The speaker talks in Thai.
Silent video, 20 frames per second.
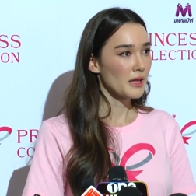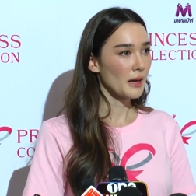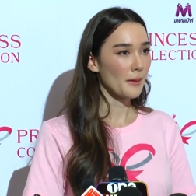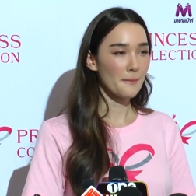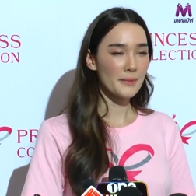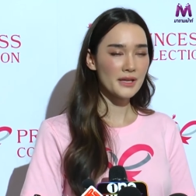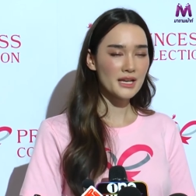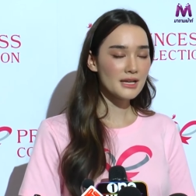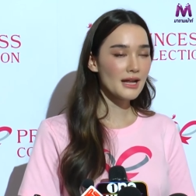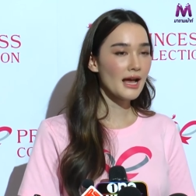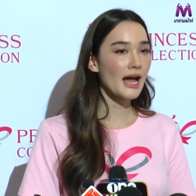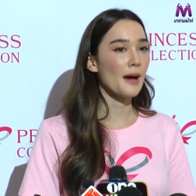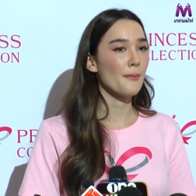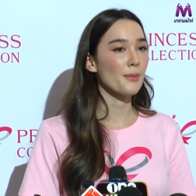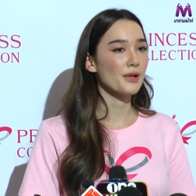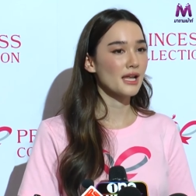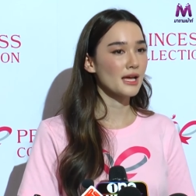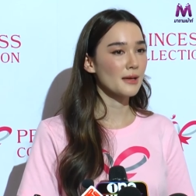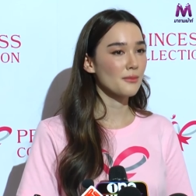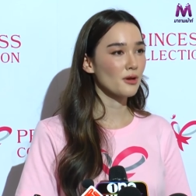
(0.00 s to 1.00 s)
ยังไม่ได้ถาม
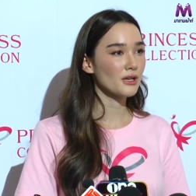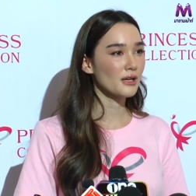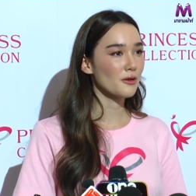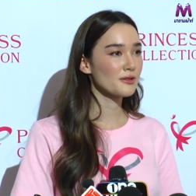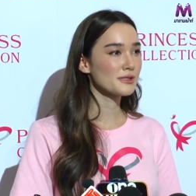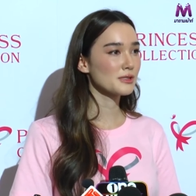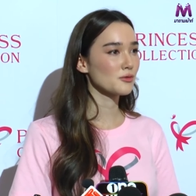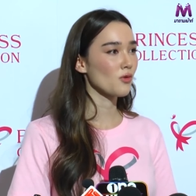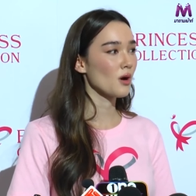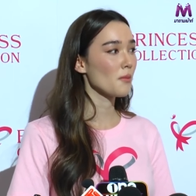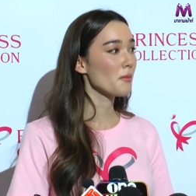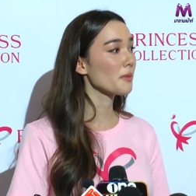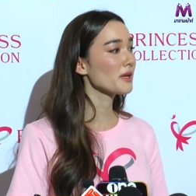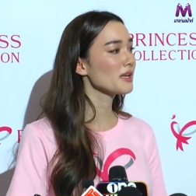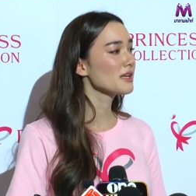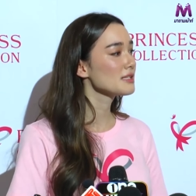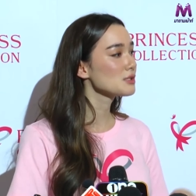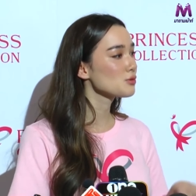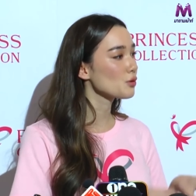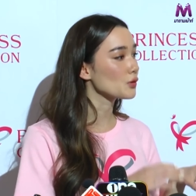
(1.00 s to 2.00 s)
อะไร เพราะเดียรู้สึกว่ามันเป็
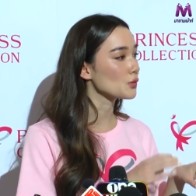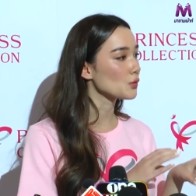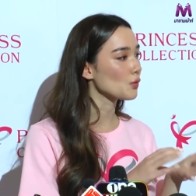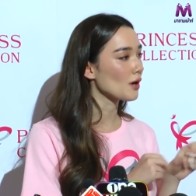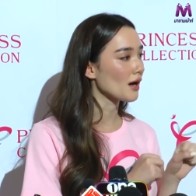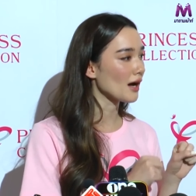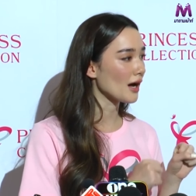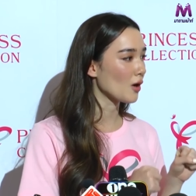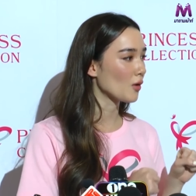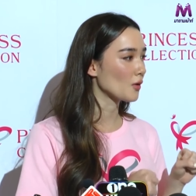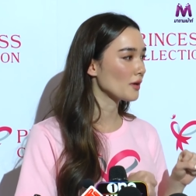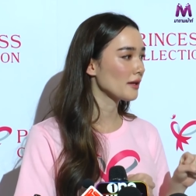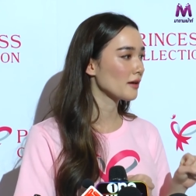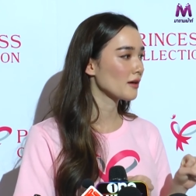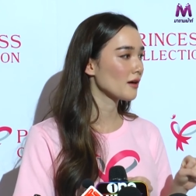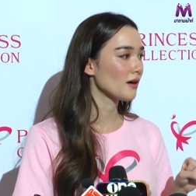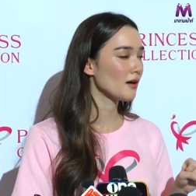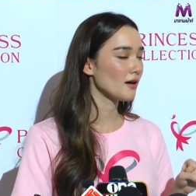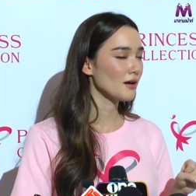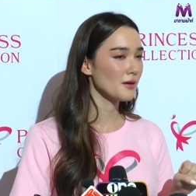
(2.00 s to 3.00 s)
นเรื่องส่วนตัวเขาเดีย
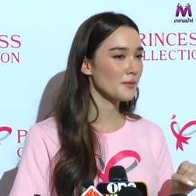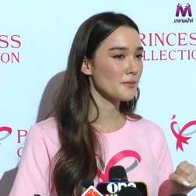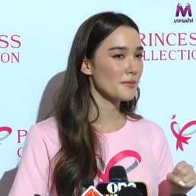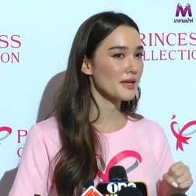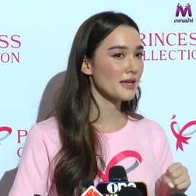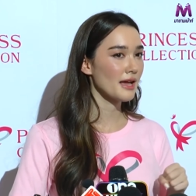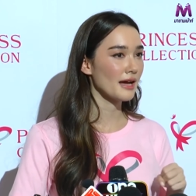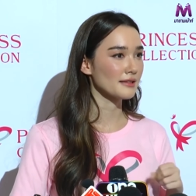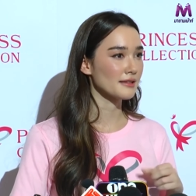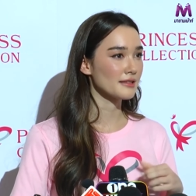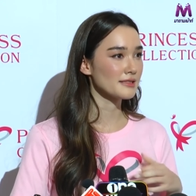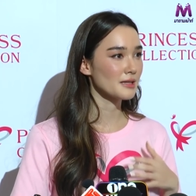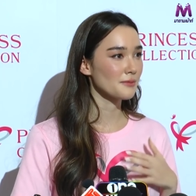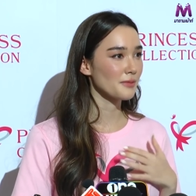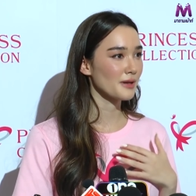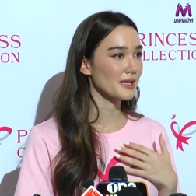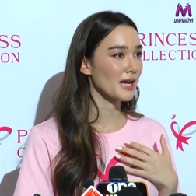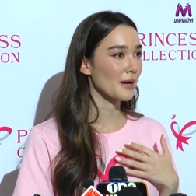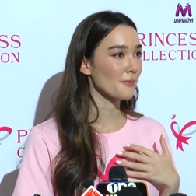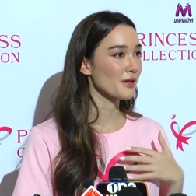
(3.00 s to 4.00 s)
ก็ไม่อยากที่จะ
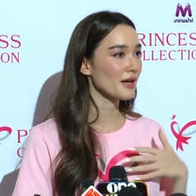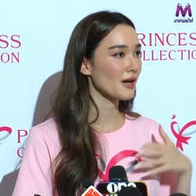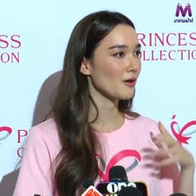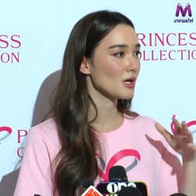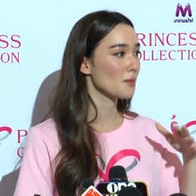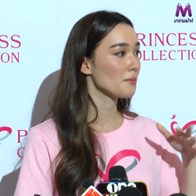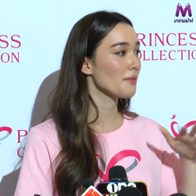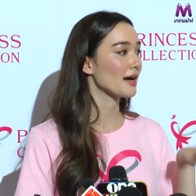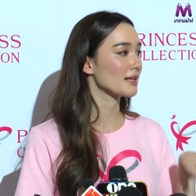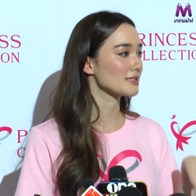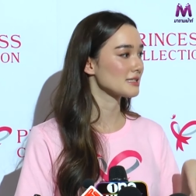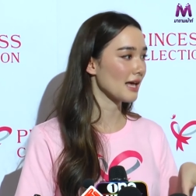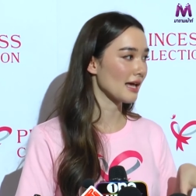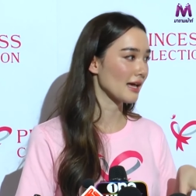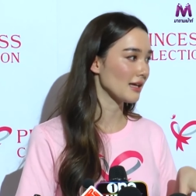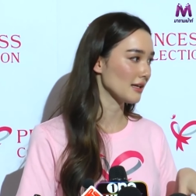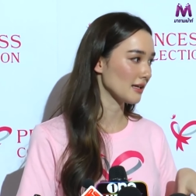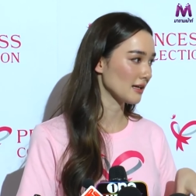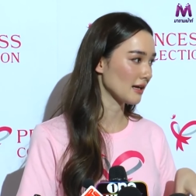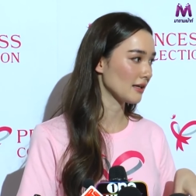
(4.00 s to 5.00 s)
ไปทำให้เขาลำบากใจ
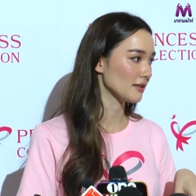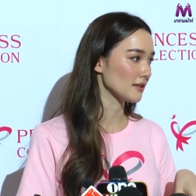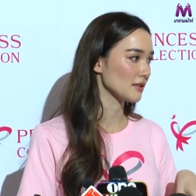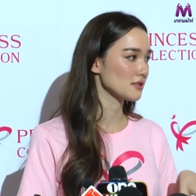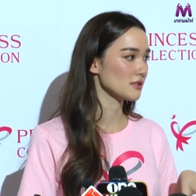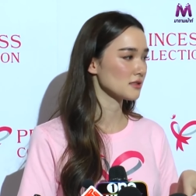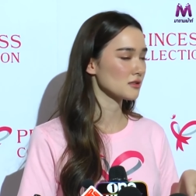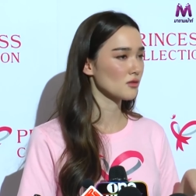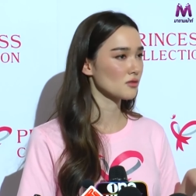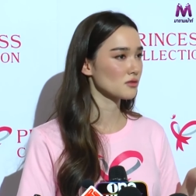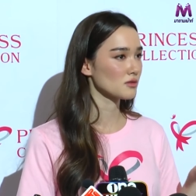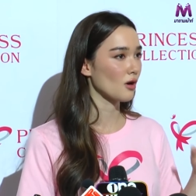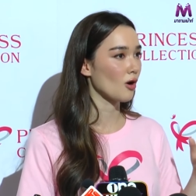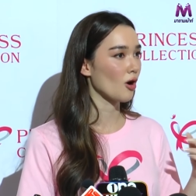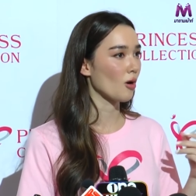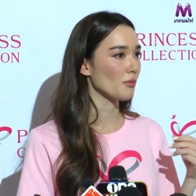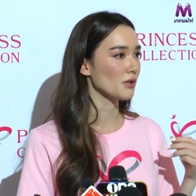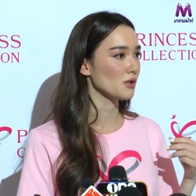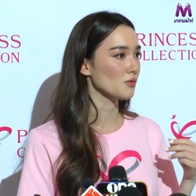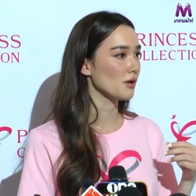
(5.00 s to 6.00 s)
ในการที่จะต้องต
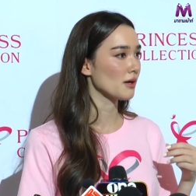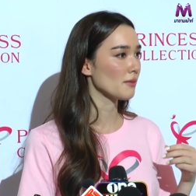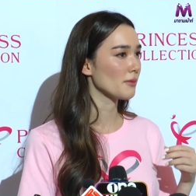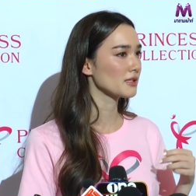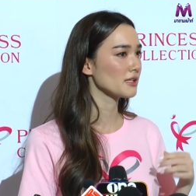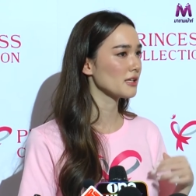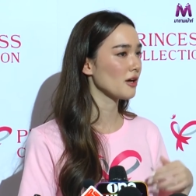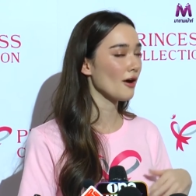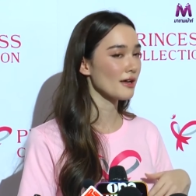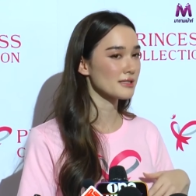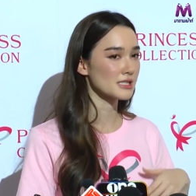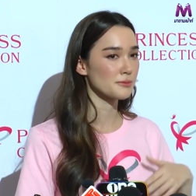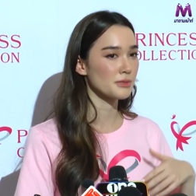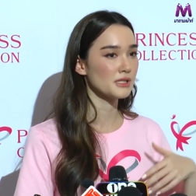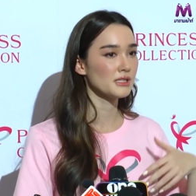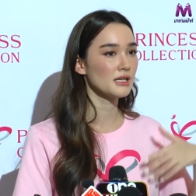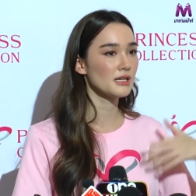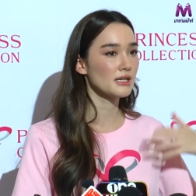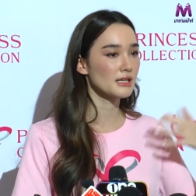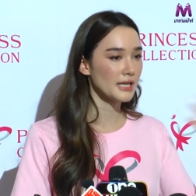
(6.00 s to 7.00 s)
อบหรือว่าบางทีเขาอาจจะ
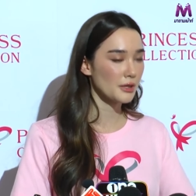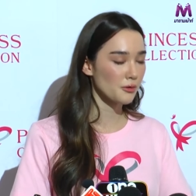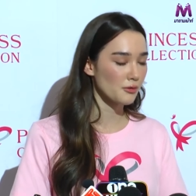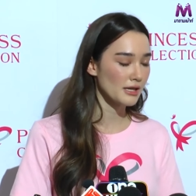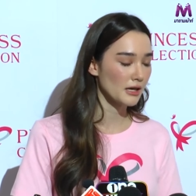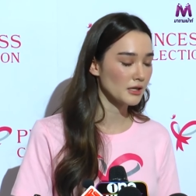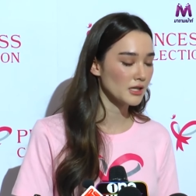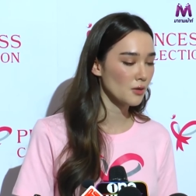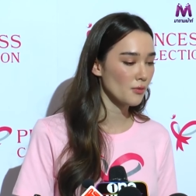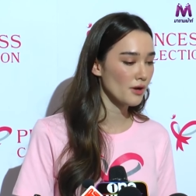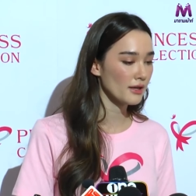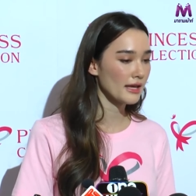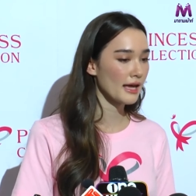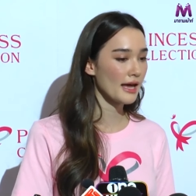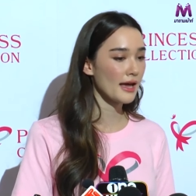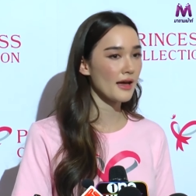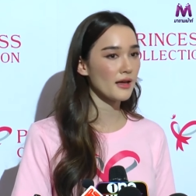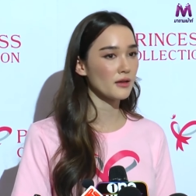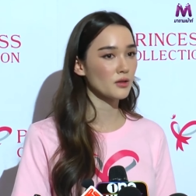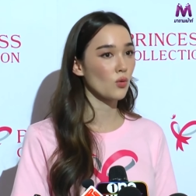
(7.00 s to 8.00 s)
มีเรื่องเครียดอยู่แล้วเดียว่า
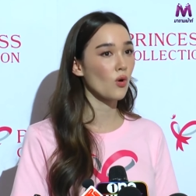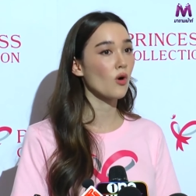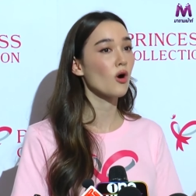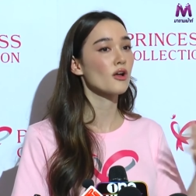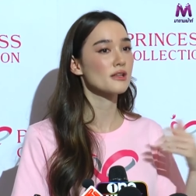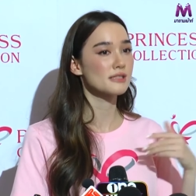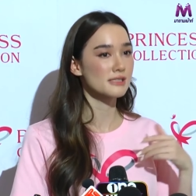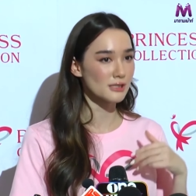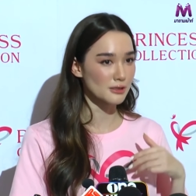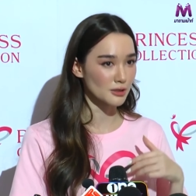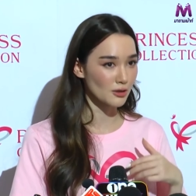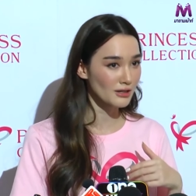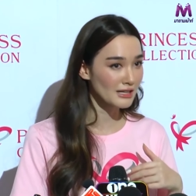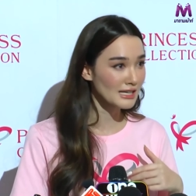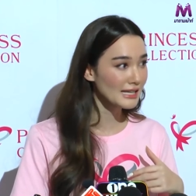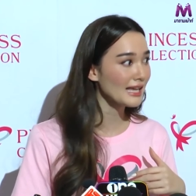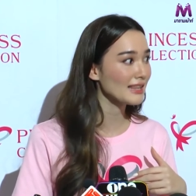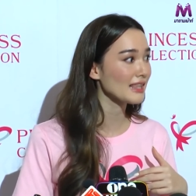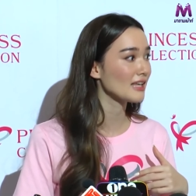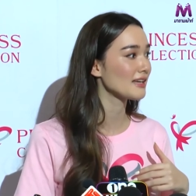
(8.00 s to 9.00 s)
แค่ทัวร์คอนเสิร์ตก็
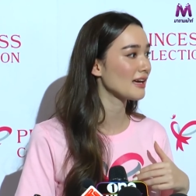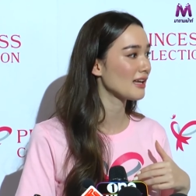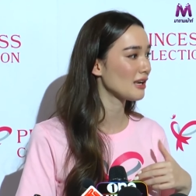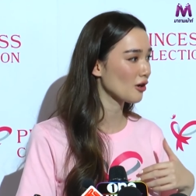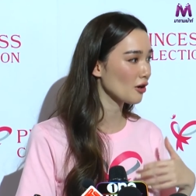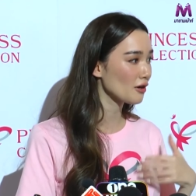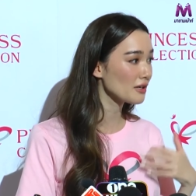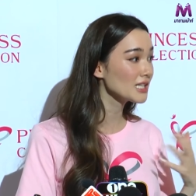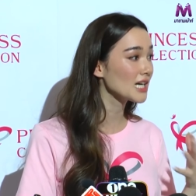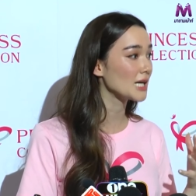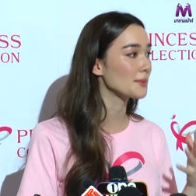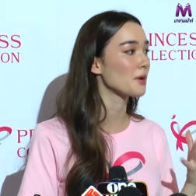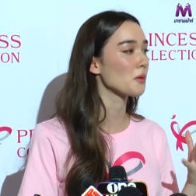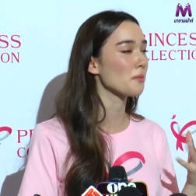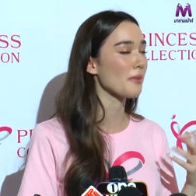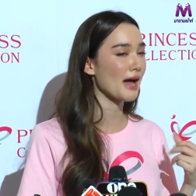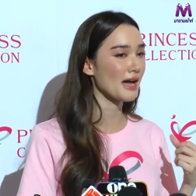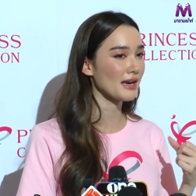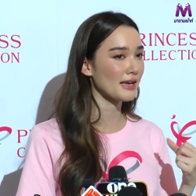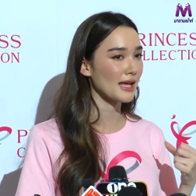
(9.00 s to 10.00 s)
เครียดแล้วนะแล้วก็เหนื่อย
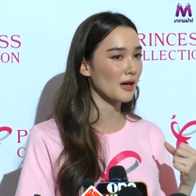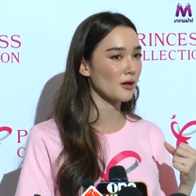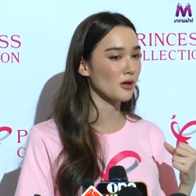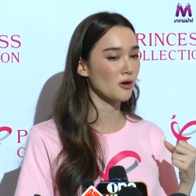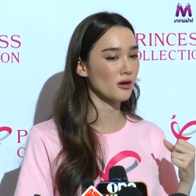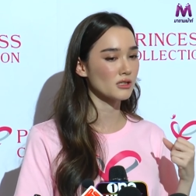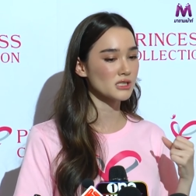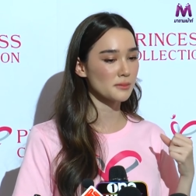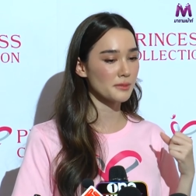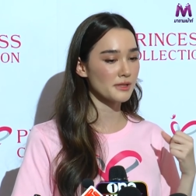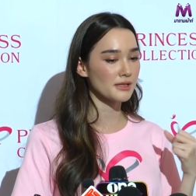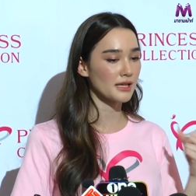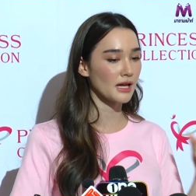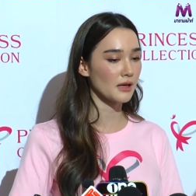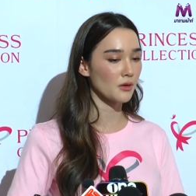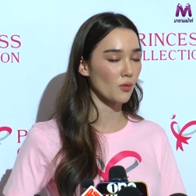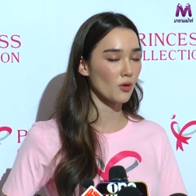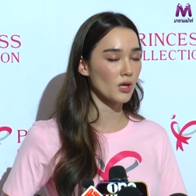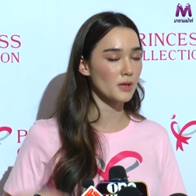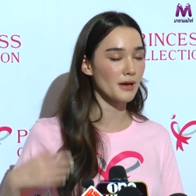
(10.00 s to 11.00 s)
มากๆแล้วเราก็จะเป็น
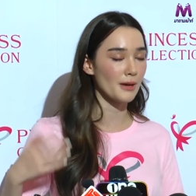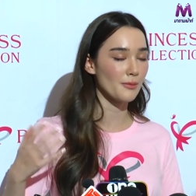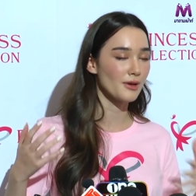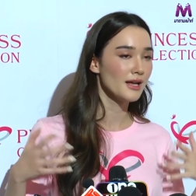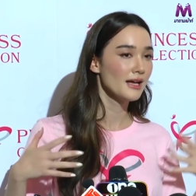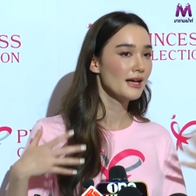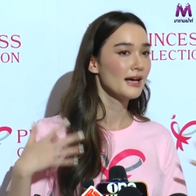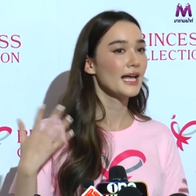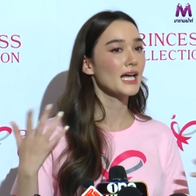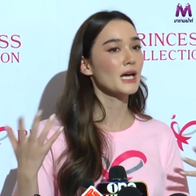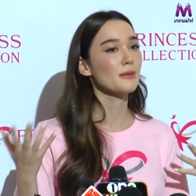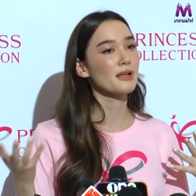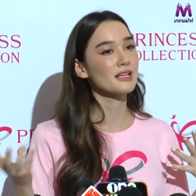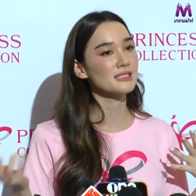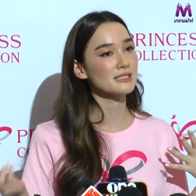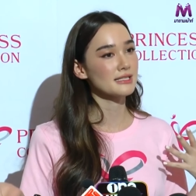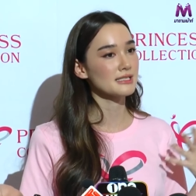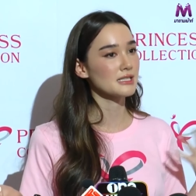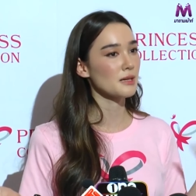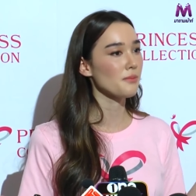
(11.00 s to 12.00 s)
การคุยแบบให้กำลั
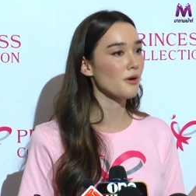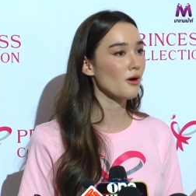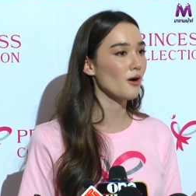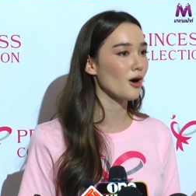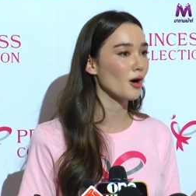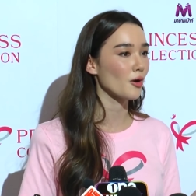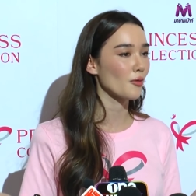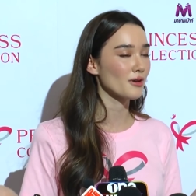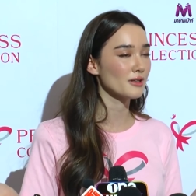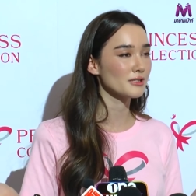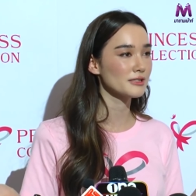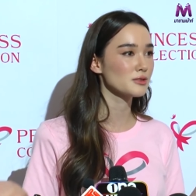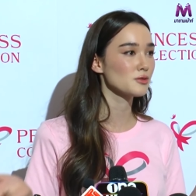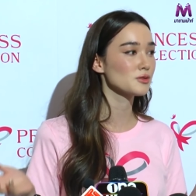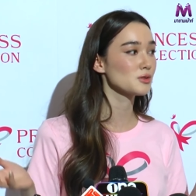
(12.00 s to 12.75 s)
งใจซัพพอร์ตว่า